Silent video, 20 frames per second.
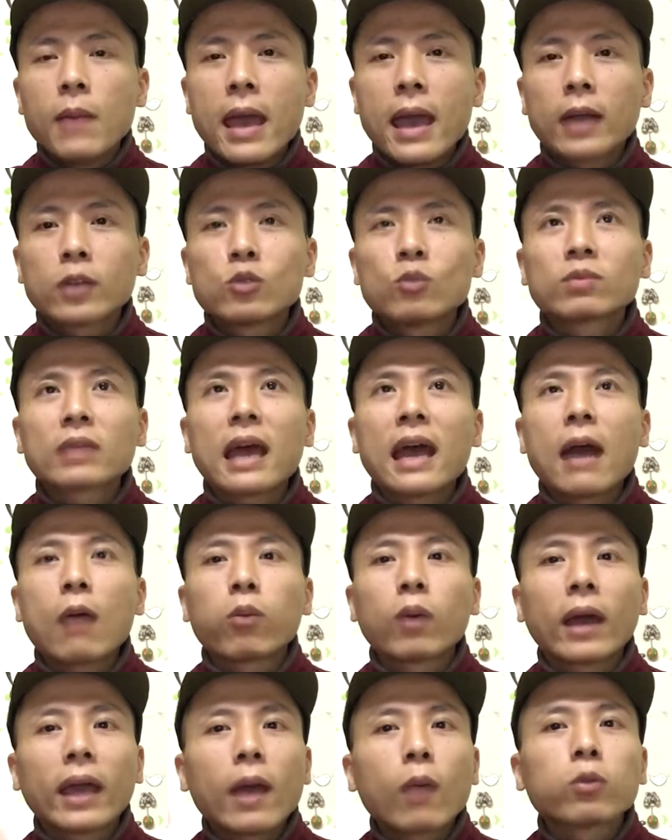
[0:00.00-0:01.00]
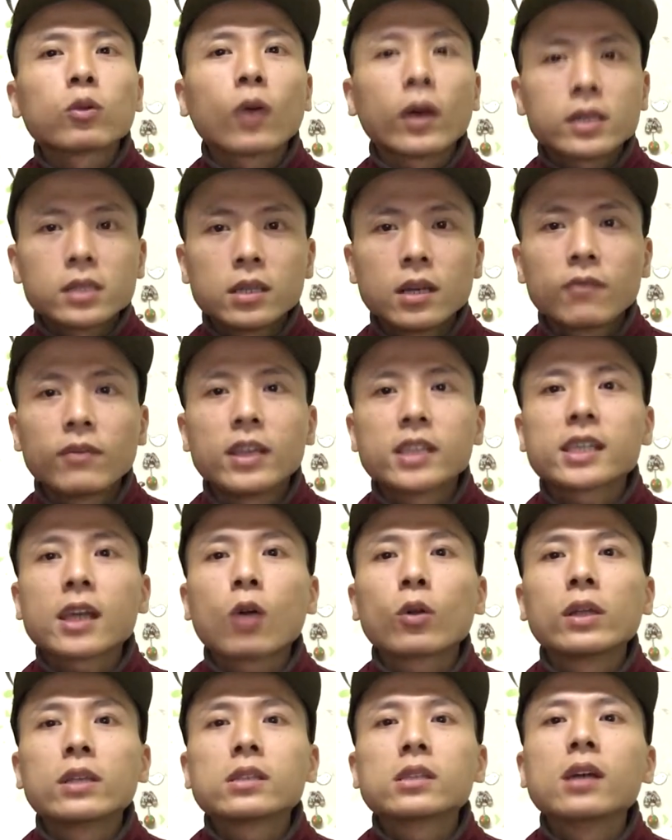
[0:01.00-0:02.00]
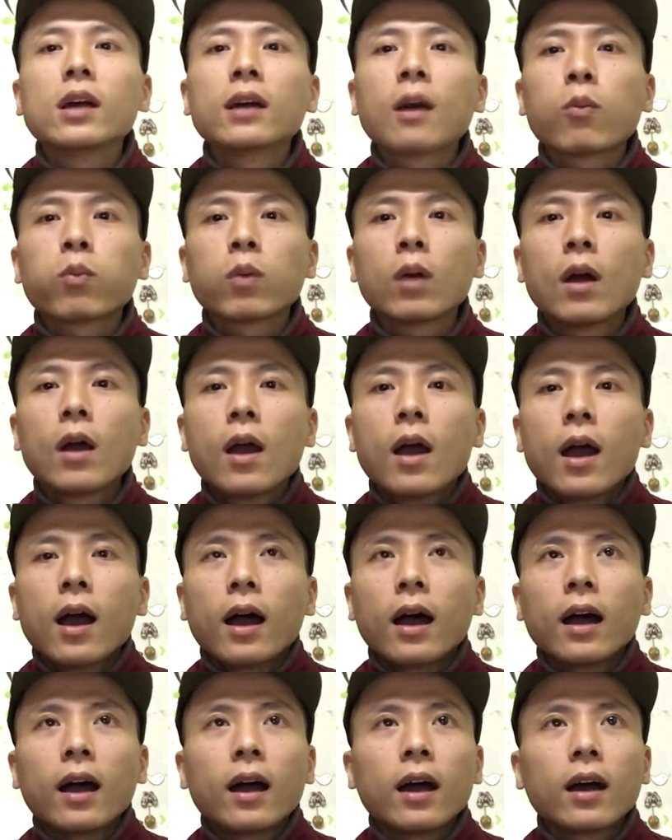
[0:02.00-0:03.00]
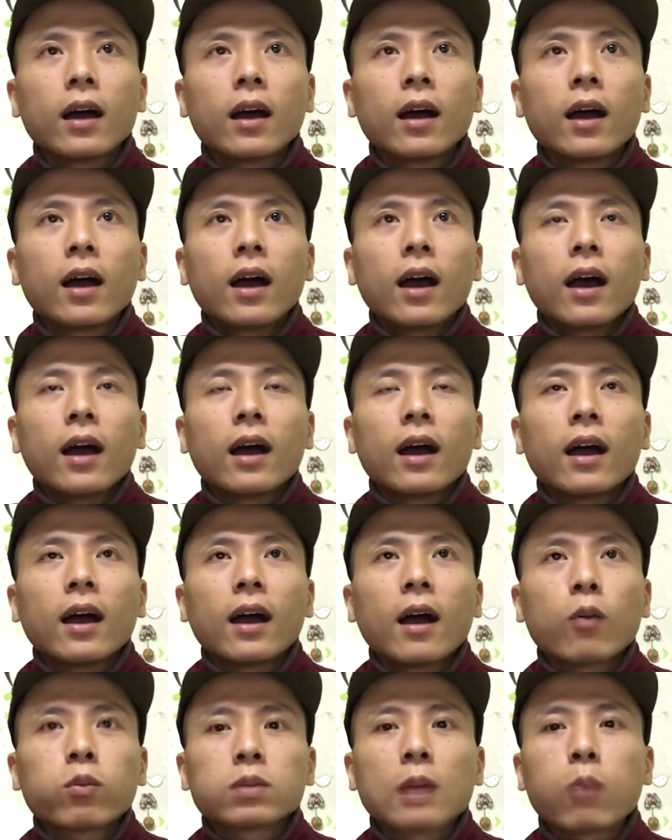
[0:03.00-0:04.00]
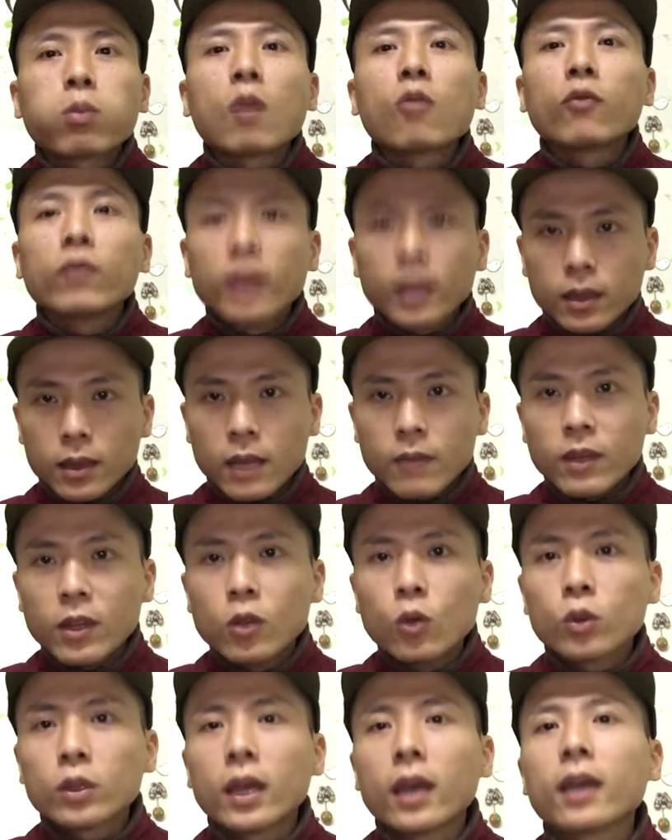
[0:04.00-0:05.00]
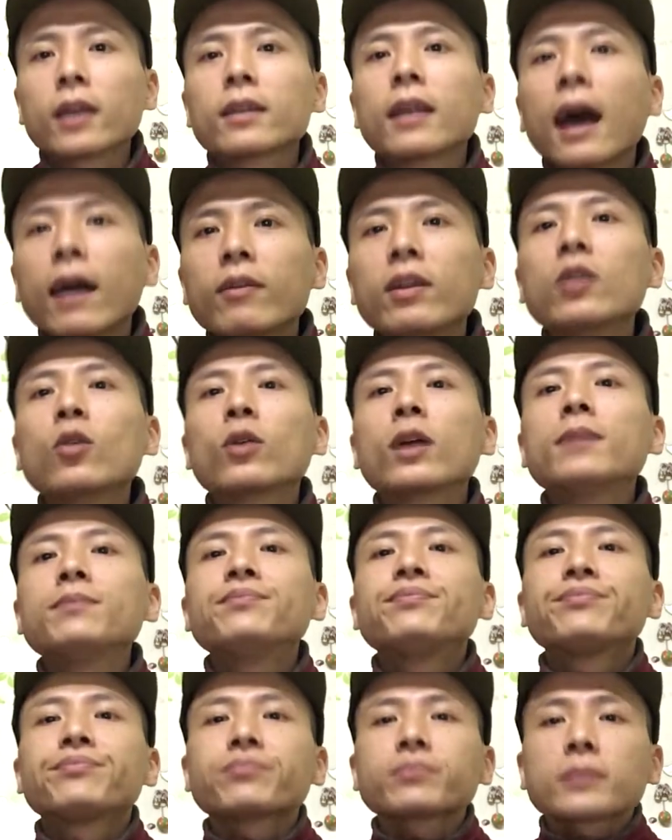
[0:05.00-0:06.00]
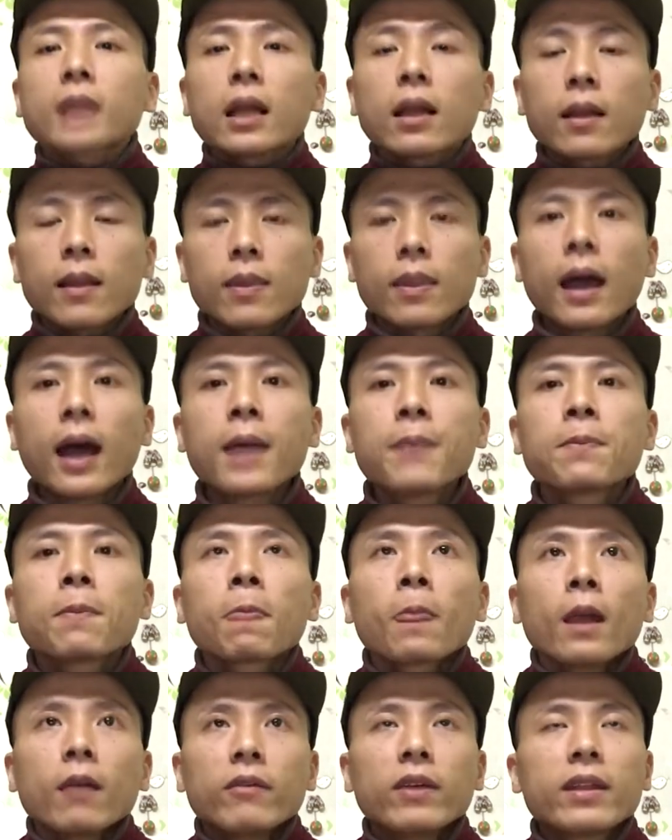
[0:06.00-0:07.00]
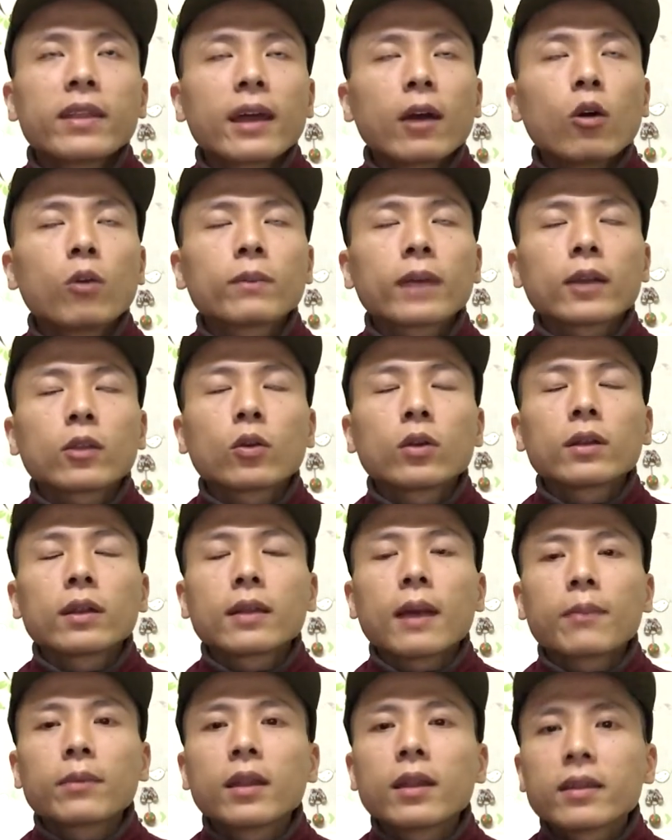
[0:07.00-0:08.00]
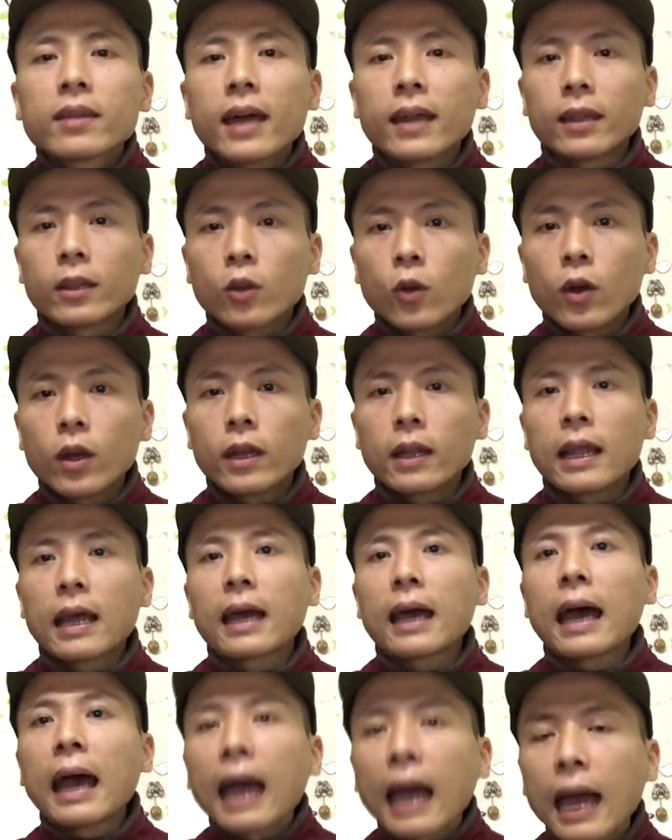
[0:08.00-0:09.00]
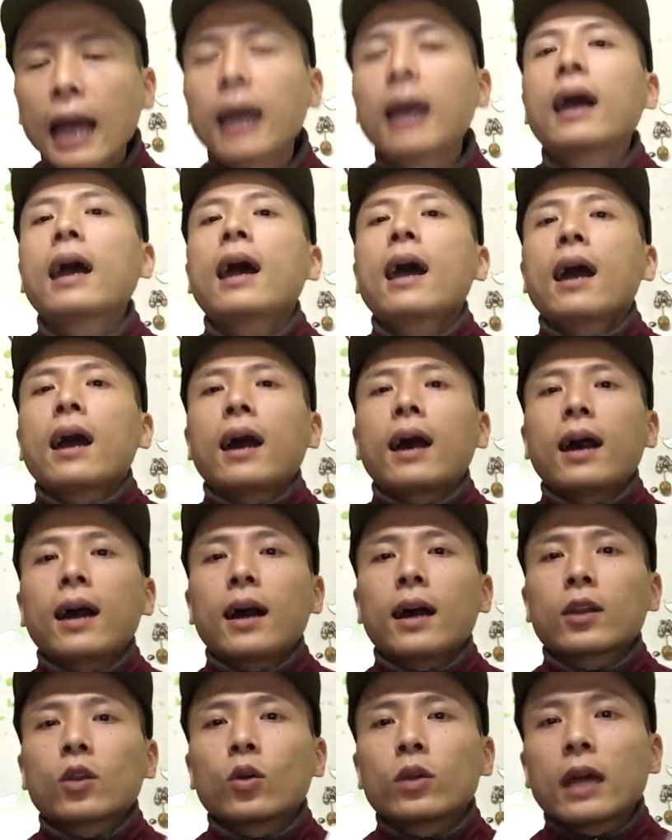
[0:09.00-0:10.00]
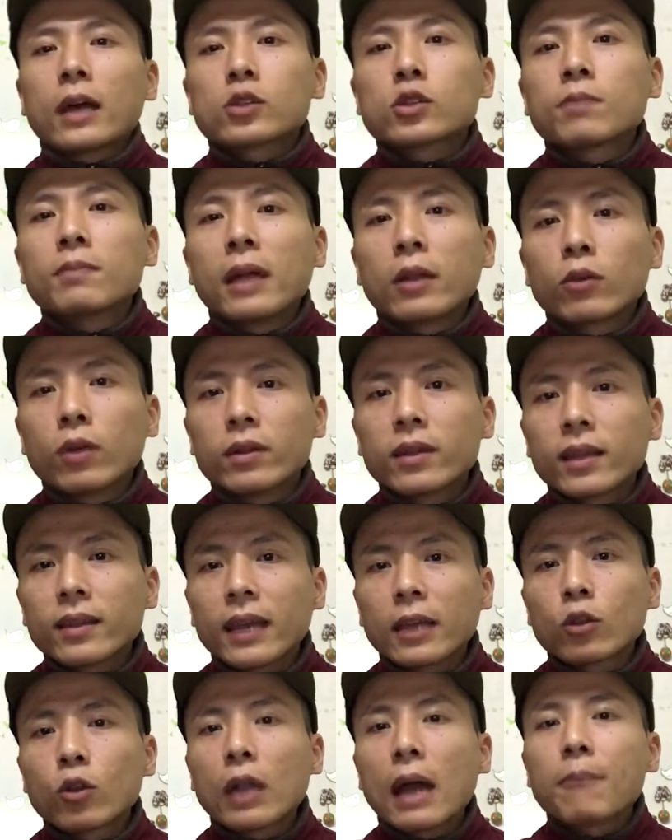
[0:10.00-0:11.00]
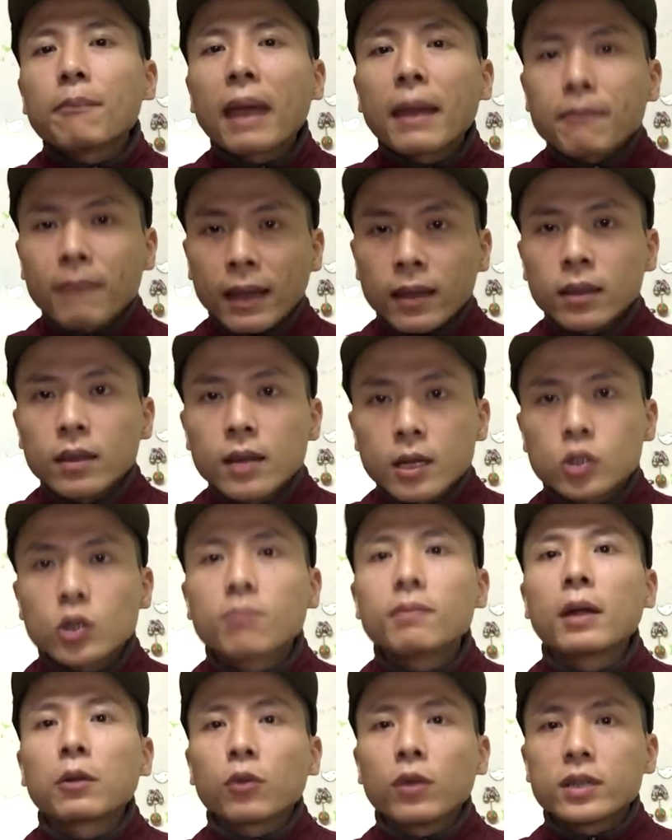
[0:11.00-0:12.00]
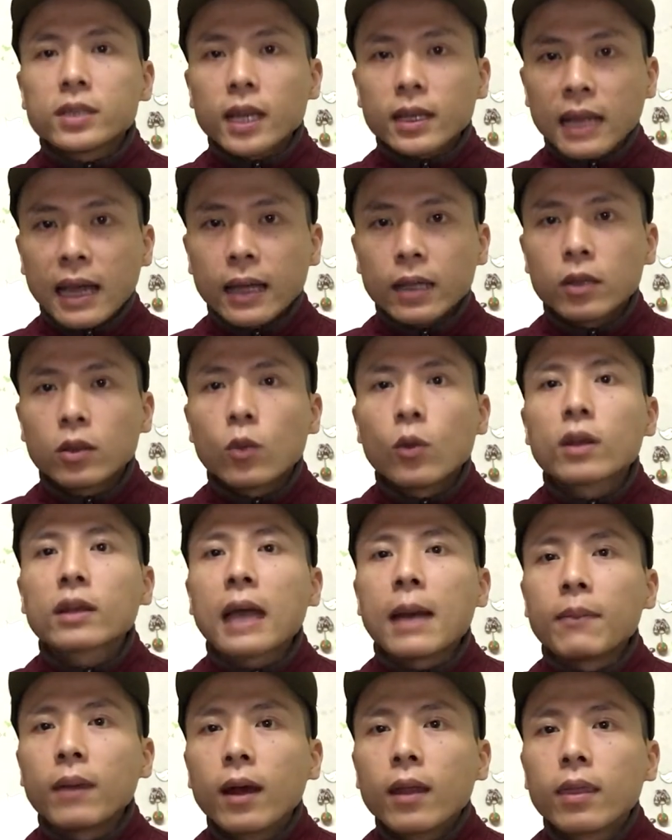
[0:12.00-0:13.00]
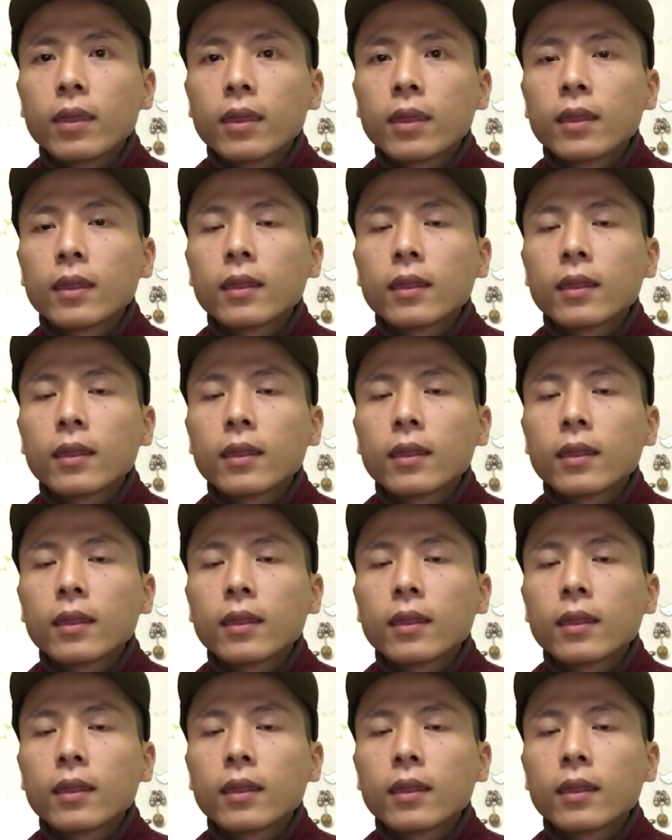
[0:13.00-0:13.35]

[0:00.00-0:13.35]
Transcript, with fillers: bé chúng ta học ngay học nói trước về sau đến trường học à, à, học đọc học viết để ví dụ thế đấy ví dụ đấy đấy video hôm nay tôi là nằm đơn giản thế thôi là à à, tôi đã xuất bản quyển sách này tôi đã may mắn được xuất bản quyển sách này tôi cảm ơn